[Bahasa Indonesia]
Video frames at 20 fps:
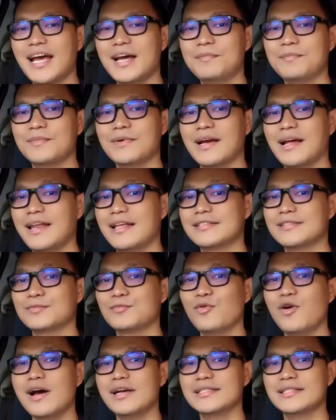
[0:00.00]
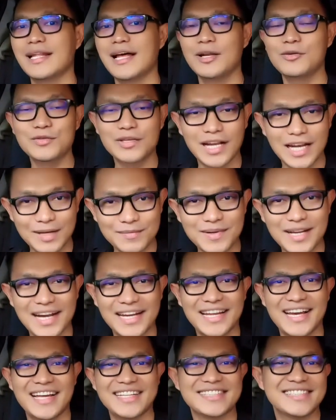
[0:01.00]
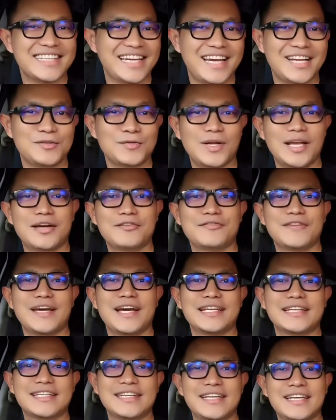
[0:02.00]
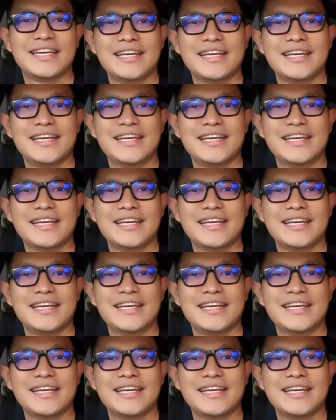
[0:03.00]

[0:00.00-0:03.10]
harap kalian semua selalu dalam keadaan sehat walafiat